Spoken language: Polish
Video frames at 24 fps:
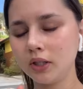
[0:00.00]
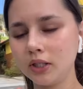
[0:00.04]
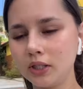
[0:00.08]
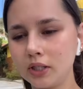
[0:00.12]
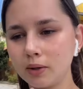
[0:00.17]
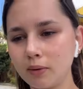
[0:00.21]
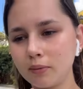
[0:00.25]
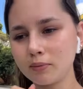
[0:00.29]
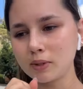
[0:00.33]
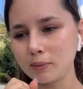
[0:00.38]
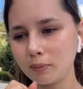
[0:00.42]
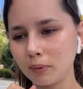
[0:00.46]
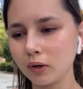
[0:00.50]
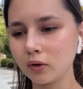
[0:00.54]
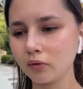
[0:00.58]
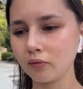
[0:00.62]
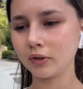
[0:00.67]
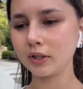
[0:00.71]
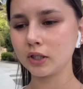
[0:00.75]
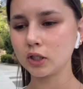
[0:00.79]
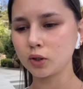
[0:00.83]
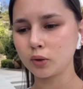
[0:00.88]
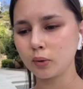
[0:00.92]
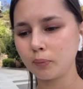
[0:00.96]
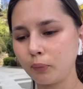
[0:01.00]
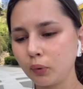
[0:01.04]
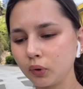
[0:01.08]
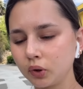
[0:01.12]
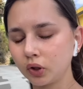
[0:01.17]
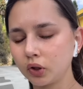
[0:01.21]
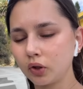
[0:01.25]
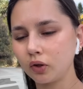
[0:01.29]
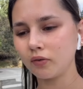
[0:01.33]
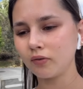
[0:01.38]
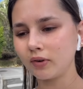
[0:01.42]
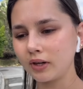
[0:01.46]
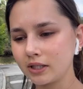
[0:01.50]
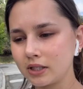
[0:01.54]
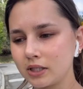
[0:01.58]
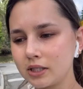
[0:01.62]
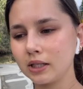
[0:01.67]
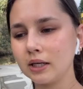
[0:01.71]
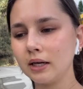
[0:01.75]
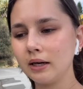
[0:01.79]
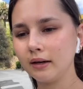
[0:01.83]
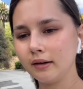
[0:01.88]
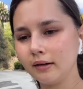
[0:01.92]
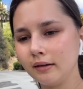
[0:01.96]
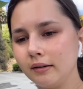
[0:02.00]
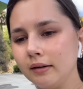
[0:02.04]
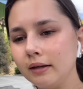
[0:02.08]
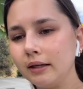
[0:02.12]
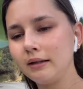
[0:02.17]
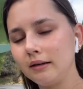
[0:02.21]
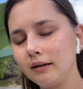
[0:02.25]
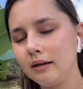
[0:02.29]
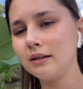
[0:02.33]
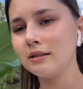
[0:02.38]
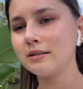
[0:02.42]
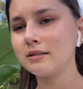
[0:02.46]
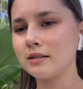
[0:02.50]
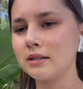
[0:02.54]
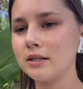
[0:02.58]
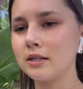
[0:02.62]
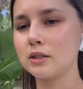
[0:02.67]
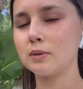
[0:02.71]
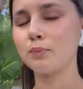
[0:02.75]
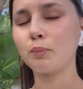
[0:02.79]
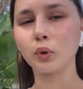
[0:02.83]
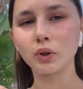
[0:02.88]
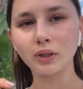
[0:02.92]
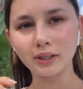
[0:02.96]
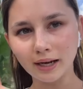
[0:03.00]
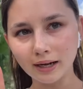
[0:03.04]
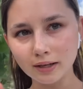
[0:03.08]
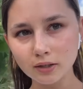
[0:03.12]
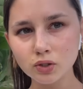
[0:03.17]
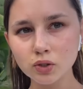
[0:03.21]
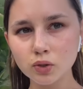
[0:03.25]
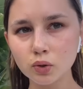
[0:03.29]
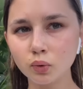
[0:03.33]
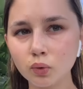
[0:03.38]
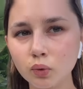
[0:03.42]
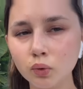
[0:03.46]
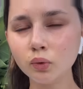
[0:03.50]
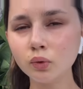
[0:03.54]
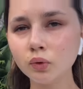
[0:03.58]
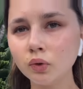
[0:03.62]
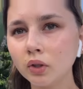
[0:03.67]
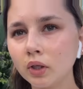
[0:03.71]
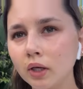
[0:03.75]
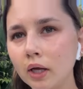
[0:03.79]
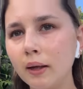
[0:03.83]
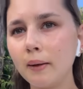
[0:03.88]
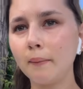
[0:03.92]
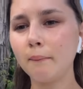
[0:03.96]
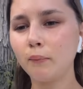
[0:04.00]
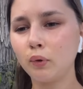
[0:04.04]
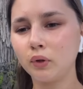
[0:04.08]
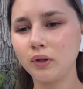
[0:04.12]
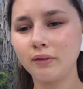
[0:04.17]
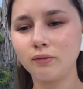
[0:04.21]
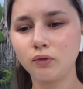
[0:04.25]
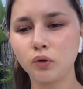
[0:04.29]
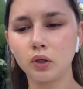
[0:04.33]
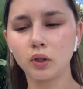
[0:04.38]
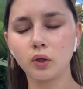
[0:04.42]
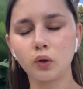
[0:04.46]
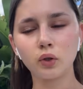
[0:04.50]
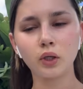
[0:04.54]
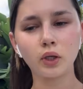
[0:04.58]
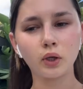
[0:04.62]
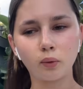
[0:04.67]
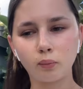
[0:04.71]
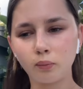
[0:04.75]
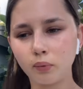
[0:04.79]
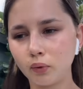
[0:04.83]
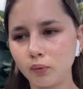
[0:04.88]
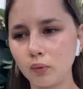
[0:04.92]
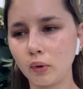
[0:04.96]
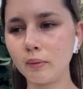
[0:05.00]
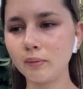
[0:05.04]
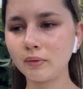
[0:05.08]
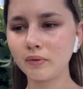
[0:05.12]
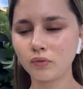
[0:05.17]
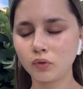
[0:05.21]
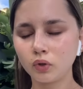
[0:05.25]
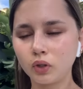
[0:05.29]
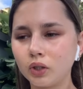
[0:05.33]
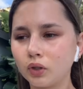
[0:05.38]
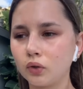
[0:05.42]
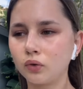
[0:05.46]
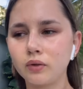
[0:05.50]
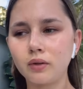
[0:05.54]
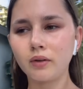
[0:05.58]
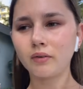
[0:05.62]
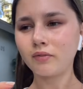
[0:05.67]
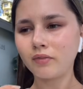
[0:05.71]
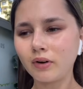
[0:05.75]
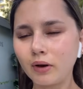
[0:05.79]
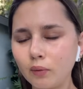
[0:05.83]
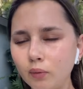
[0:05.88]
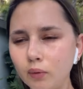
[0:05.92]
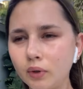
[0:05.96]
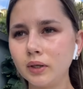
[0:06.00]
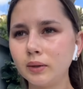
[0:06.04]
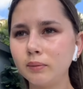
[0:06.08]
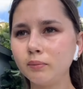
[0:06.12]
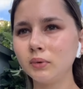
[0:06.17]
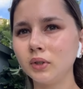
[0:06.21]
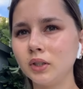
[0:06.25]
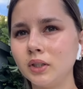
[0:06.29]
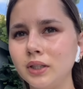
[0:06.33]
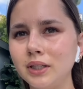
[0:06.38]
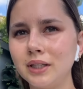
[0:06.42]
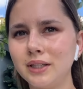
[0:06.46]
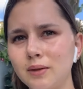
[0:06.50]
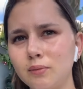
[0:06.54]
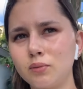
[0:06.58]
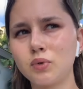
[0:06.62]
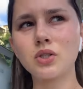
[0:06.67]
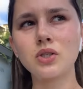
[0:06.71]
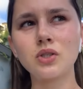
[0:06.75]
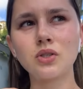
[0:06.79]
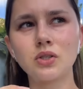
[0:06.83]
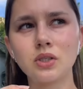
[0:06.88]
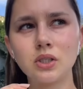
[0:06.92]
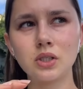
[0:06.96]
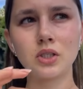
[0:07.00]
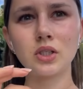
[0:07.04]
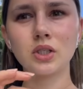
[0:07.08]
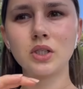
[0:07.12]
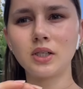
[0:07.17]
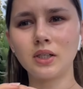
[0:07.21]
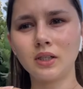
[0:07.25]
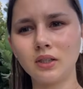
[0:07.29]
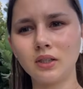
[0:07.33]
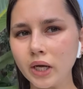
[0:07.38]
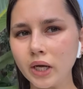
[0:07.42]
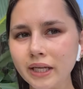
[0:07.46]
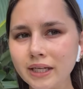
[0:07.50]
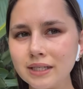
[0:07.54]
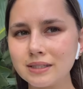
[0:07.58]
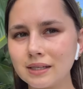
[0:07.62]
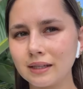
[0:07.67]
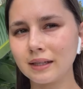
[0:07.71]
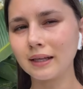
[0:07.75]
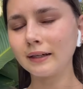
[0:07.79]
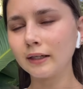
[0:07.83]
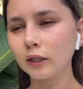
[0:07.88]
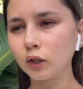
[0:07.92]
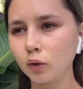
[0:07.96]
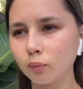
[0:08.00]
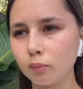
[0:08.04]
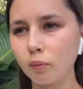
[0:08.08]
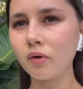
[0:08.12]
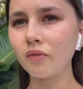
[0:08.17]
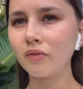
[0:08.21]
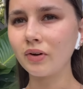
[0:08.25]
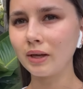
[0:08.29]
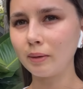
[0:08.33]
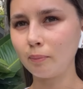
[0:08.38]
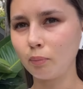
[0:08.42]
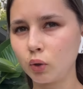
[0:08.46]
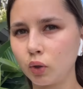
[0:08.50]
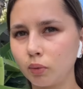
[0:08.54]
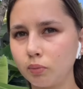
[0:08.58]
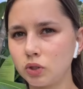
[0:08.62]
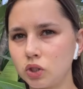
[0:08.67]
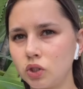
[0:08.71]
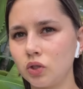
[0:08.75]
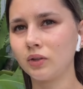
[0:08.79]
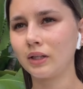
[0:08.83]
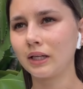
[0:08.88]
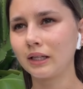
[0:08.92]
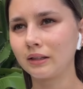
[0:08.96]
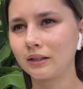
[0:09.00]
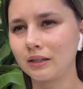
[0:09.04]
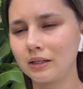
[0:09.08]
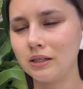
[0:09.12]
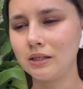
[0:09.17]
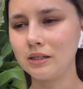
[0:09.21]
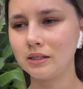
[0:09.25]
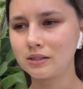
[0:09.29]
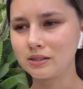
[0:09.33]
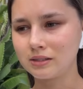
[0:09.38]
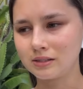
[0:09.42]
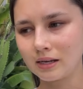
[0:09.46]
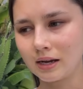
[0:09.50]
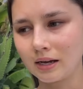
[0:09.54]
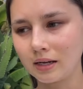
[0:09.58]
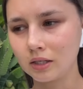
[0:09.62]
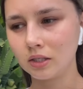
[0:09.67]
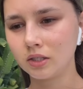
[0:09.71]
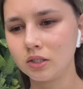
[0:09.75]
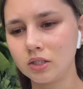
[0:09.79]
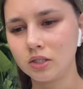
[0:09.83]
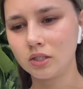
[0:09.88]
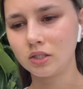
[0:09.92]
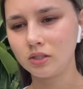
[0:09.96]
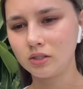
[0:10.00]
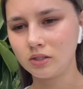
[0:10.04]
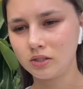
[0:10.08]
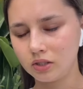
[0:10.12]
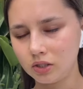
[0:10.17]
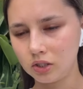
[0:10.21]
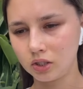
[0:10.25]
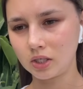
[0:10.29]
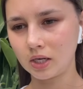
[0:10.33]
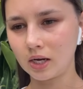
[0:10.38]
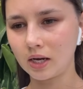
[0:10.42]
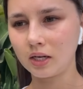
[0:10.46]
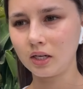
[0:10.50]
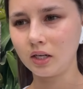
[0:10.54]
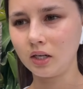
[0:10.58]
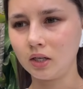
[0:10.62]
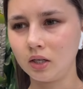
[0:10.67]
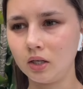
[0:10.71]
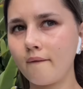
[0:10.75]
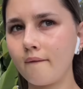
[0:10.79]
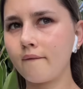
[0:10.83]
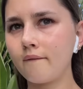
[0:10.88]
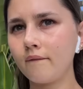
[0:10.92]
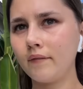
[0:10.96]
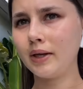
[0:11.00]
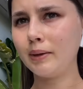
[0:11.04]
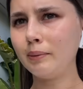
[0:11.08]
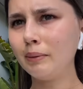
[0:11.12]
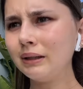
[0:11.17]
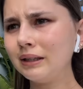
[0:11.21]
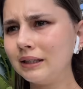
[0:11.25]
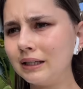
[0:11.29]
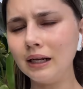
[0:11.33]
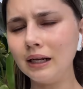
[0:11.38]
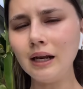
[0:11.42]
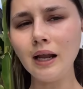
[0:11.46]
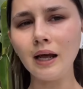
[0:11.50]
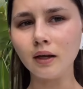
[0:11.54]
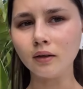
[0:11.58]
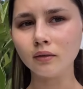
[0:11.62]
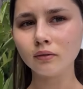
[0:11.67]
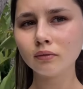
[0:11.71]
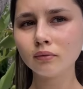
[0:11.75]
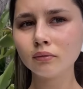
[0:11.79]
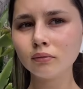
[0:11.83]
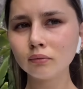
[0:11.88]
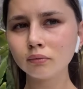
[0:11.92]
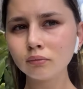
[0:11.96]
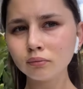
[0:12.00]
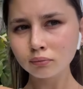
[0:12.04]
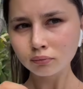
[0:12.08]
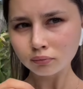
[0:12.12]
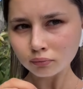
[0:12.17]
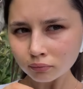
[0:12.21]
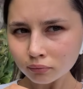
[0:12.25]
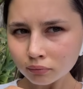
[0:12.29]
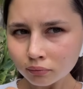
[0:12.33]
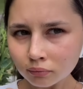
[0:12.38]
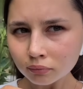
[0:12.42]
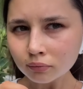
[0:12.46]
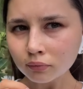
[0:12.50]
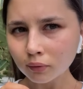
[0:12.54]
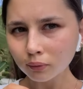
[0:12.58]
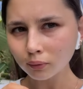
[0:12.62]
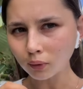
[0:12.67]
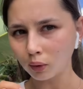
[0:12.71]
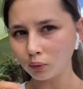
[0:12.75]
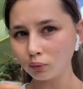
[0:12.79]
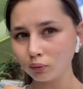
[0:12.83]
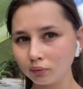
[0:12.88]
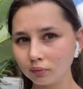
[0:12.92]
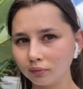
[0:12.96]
I dzisiaj mam zaplanowane, żeby podytować reelsy z podcastu, bo dawno tego nie robiłam, dawno nie zadawałam i nie wiem, czy coś jeszcze. I zadanie domowe, i porobić notatki z science z dzisiaj. Chyba tyle. Wow.